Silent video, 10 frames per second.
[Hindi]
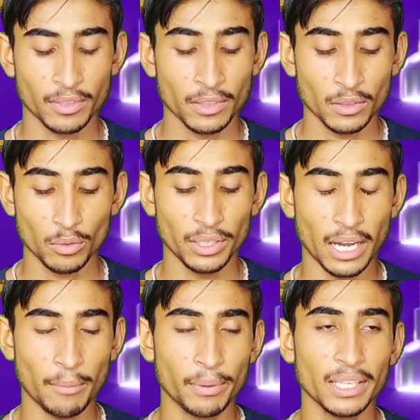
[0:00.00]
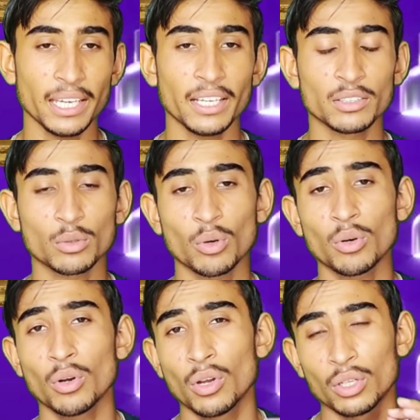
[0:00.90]
तो यहाँ पर ये
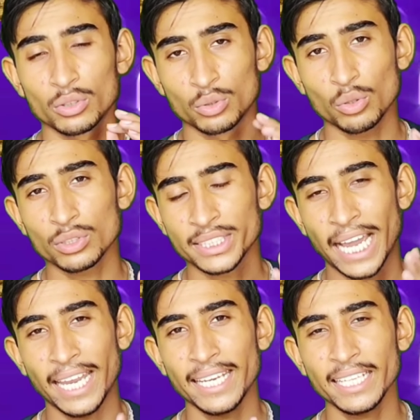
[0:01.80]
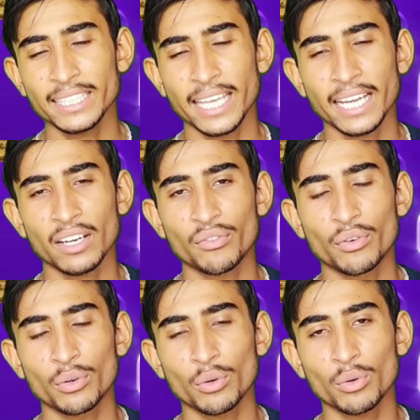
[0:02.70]
इसको जो साइनिंग देकर
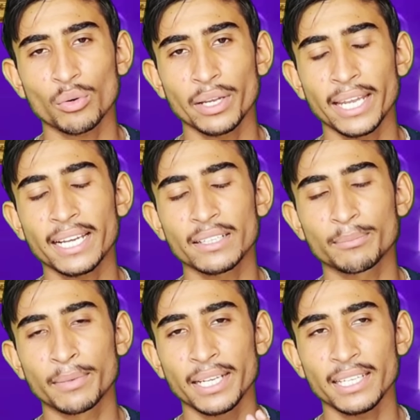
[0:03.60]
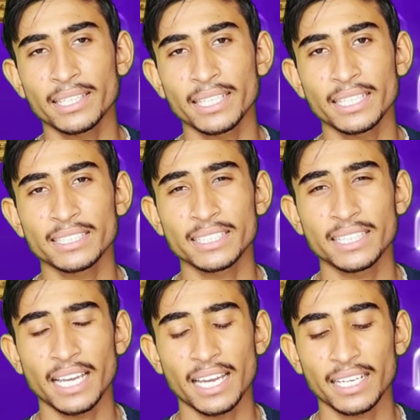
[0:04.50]
फ़ोटो को एक बढ़िया तरीके से
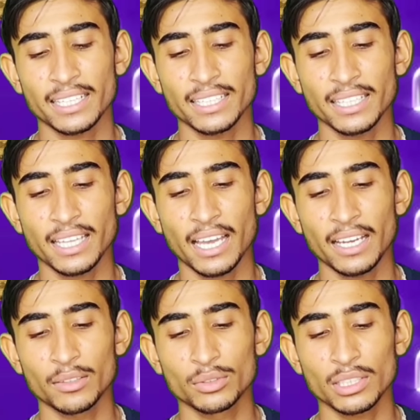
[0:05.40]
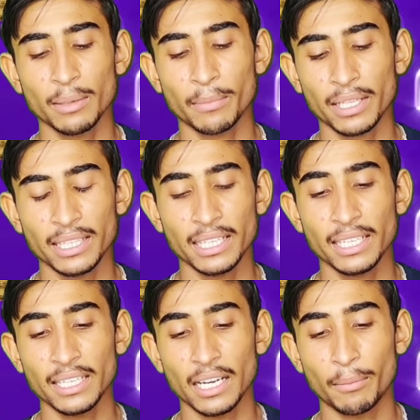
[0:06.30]
तैयार कर देता है उसके बाद
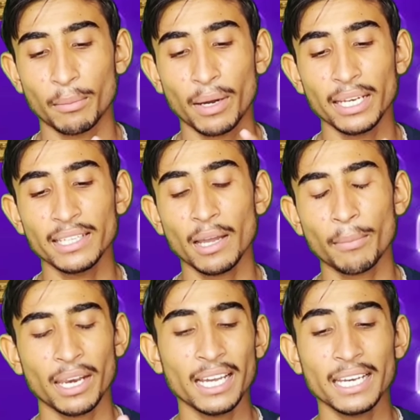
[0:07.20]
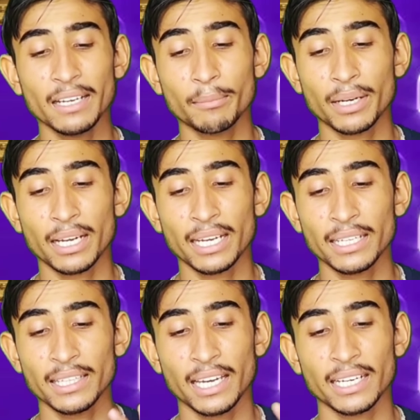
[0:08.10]
देखिए यहाँ पर मान लीजिए आप अलग अलग प्रकार
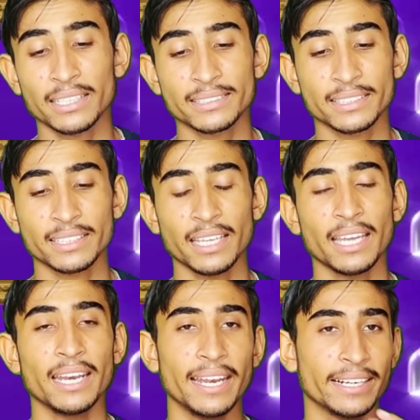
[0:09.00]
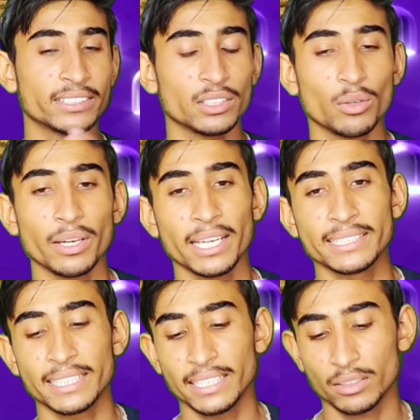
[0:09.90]
के तैयार कर सकते हैं नेट स्लो है
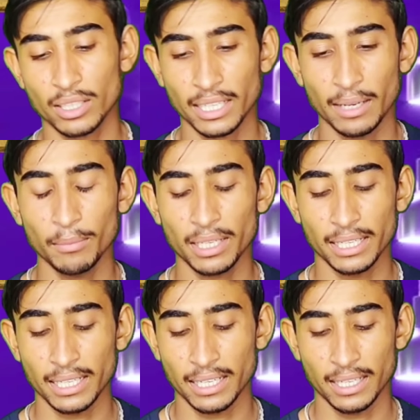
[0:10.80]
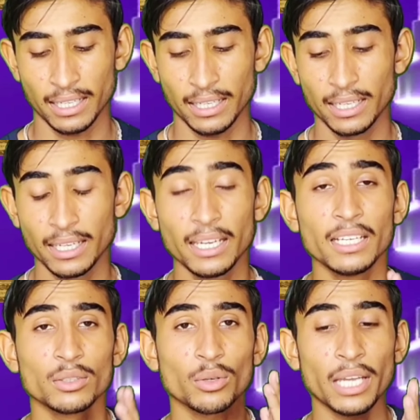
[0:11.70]
इसलिए थोड़ा टाइम लग रहा है
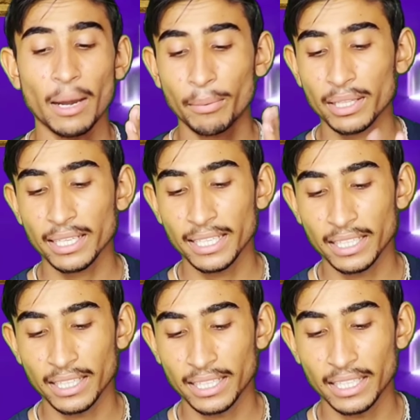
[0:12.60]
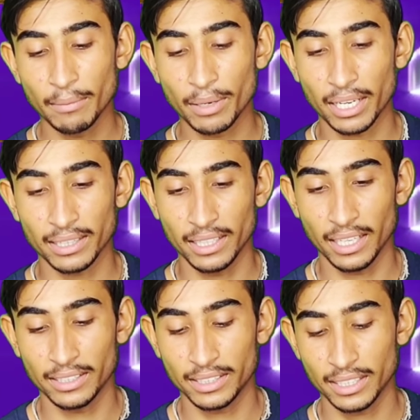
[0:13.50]
तो यहाँ पर देखिए ये देखिए ये बना दिया
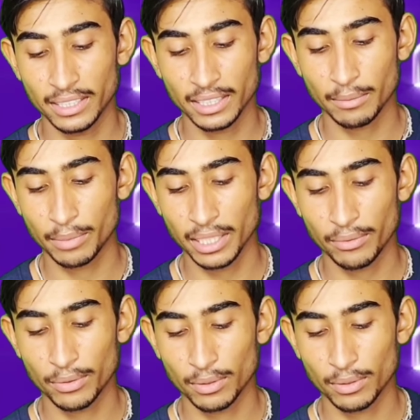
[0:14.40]
इसने कितना बढ़िया फ़ोटो